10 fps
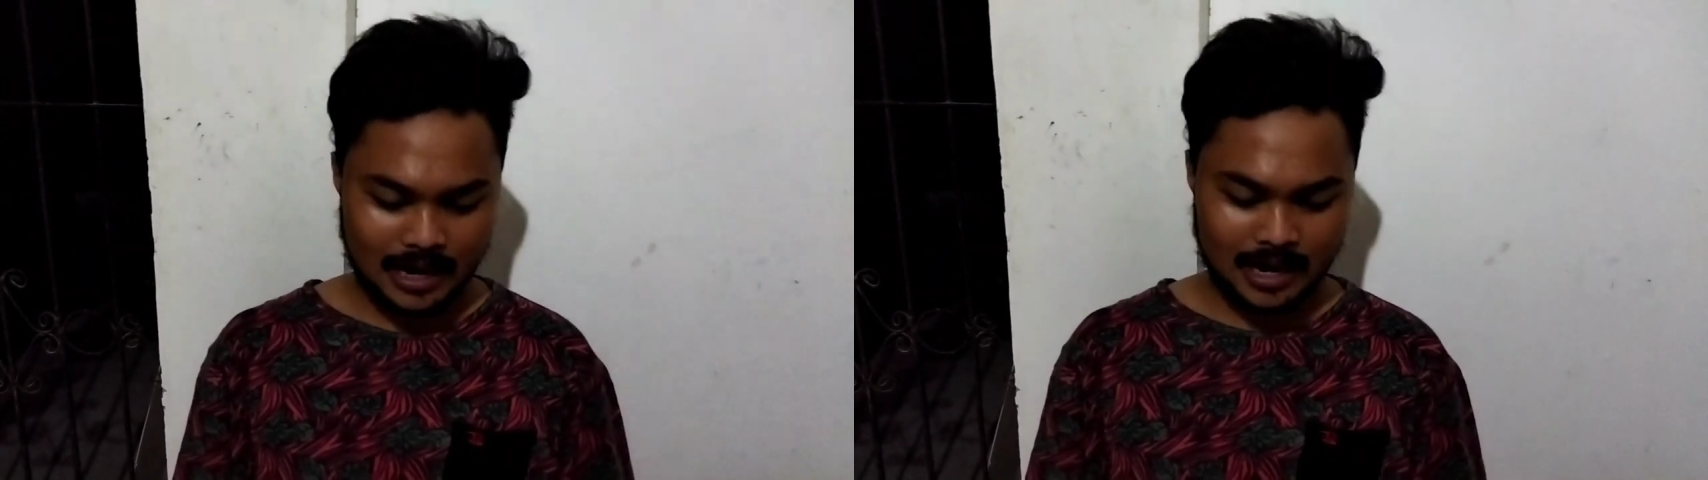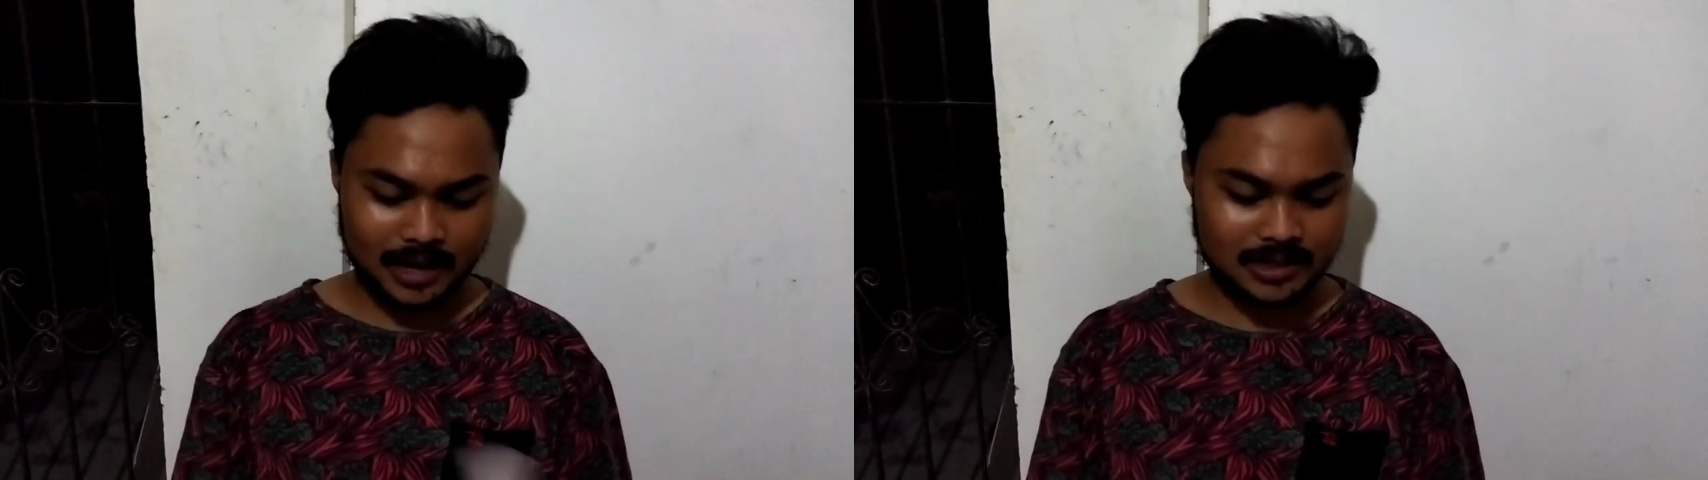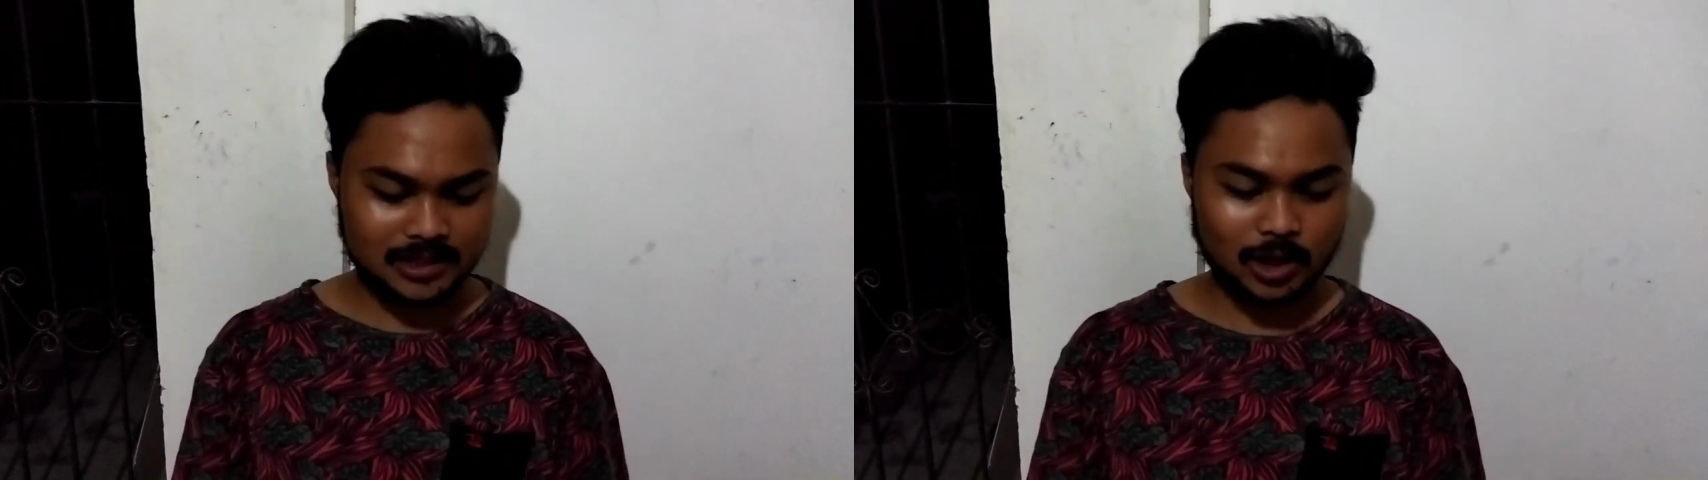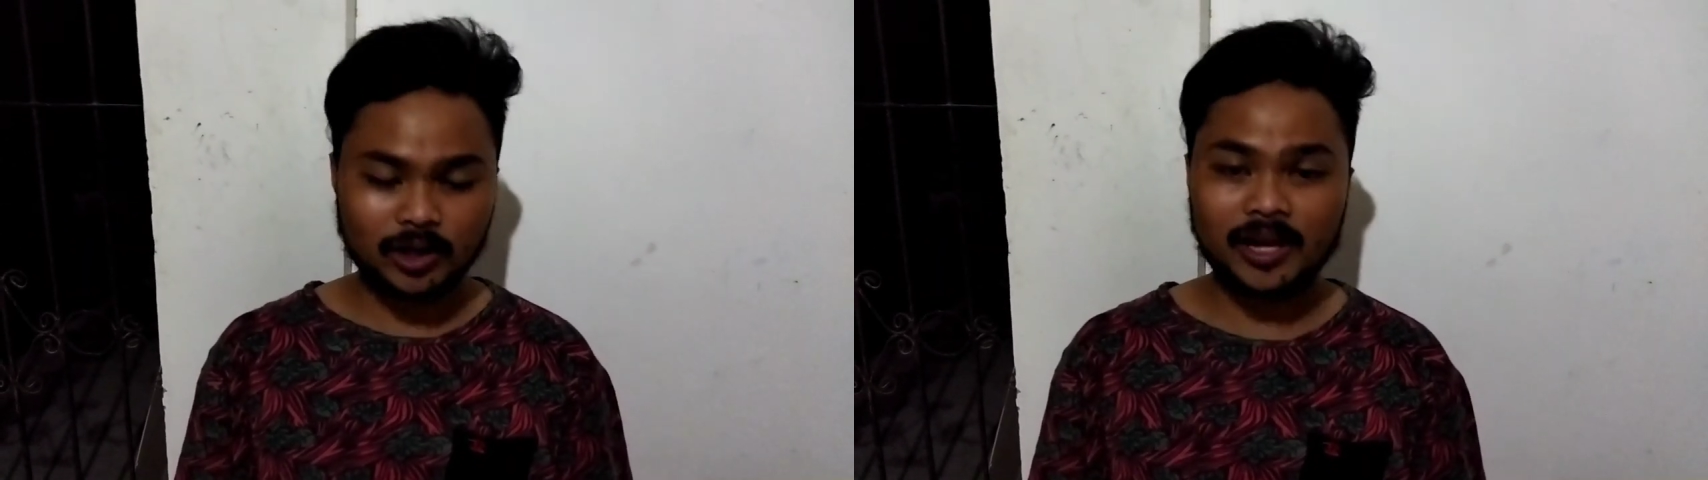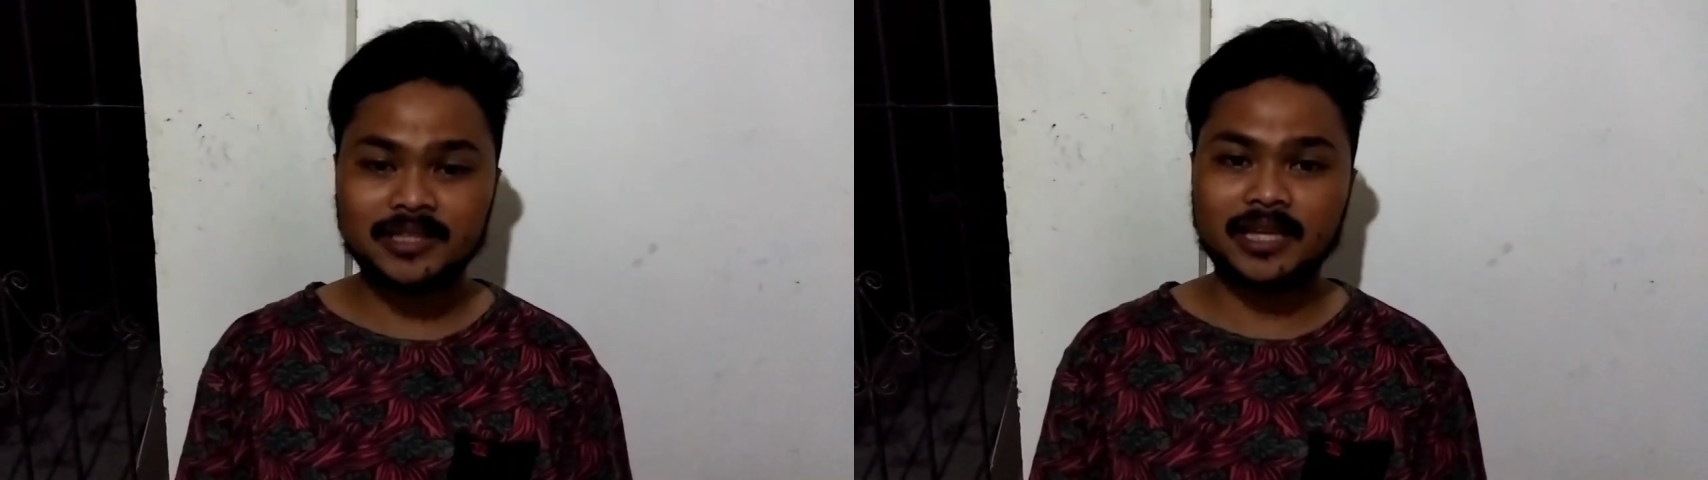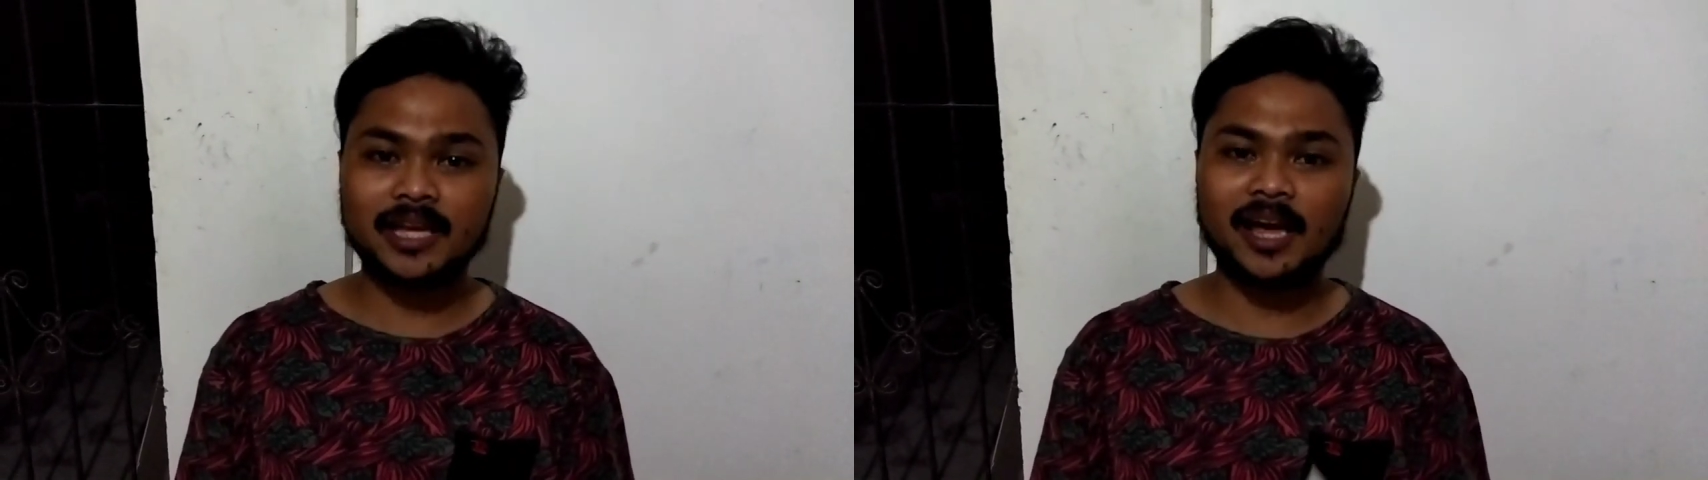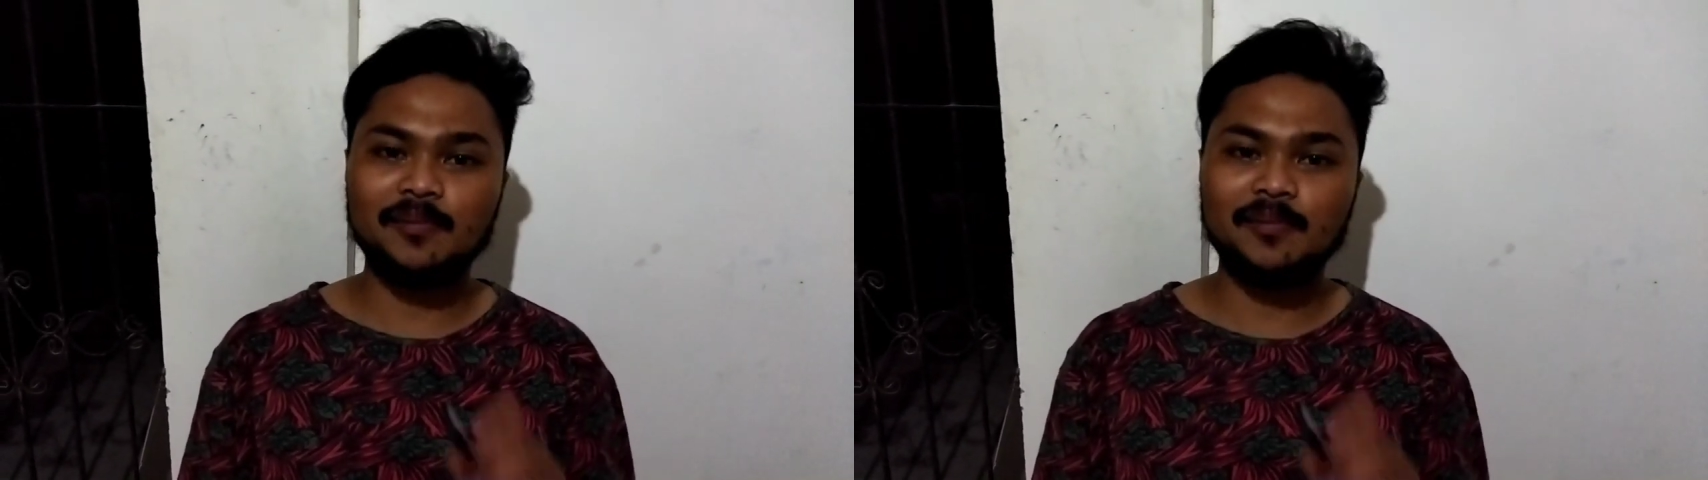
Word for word: At shout out doon sa ating